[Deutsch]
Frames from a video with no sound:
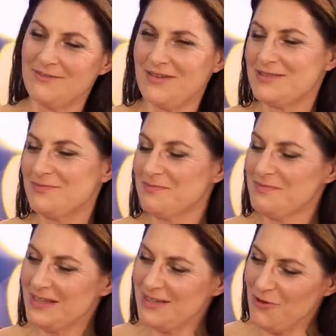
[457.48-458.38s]
Was
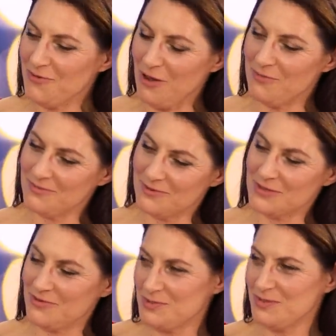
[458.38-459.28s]
mich auch,
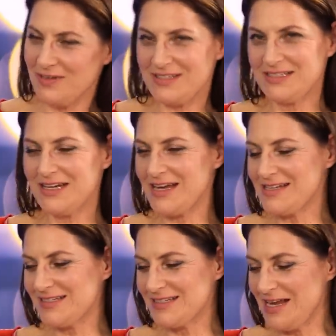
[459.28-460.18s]
was mich fasziniert hat,
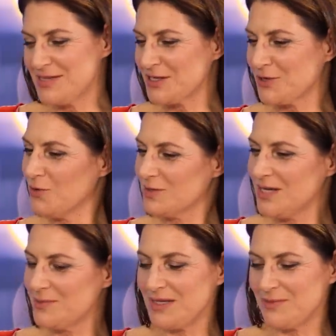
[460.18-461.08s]
als ich das alles
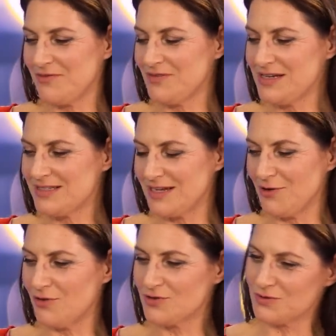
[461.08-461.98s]
geguckt habe, ich habe ja vieles dann
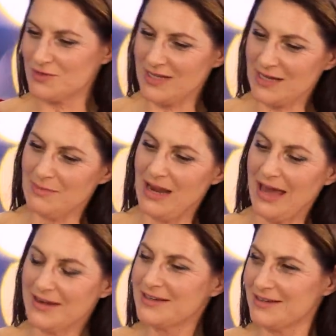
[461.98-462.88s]
auch sozusagen mal
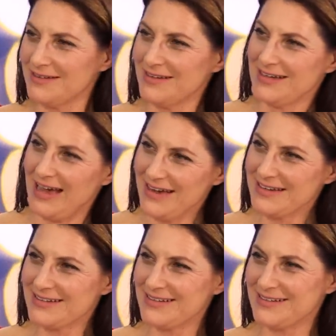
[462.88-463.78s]
ange,
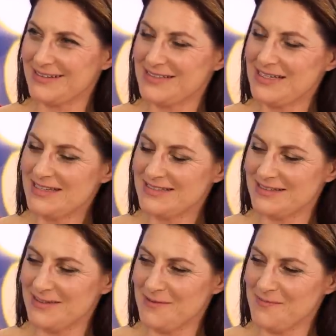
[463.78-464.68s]

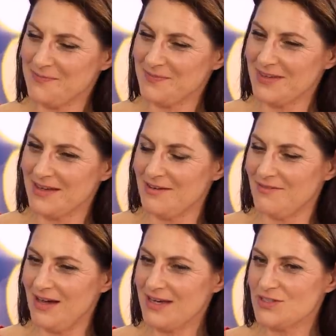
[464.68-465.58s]
angeteased, ähm,
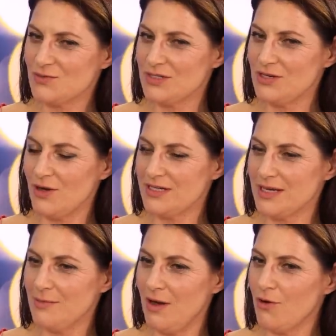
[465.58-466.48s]
war, dass du die Leute
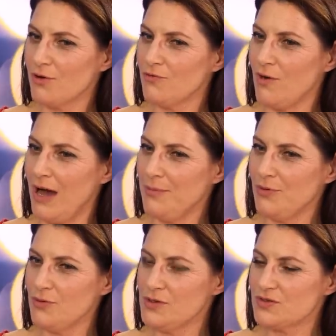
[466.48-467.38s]
immer auch irgendwo
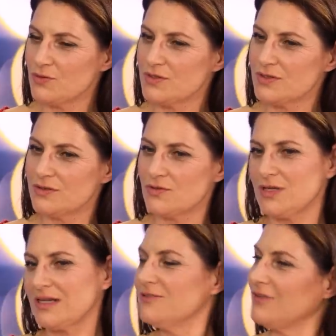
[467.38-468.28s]
abholst und
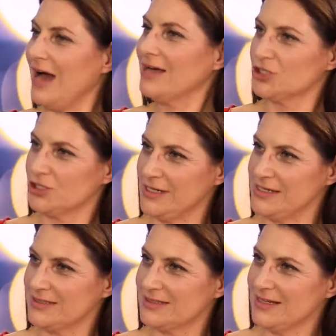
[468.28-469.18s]
sozusagen die Fragen
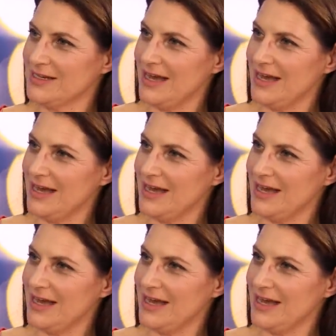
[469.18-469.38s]
stellst.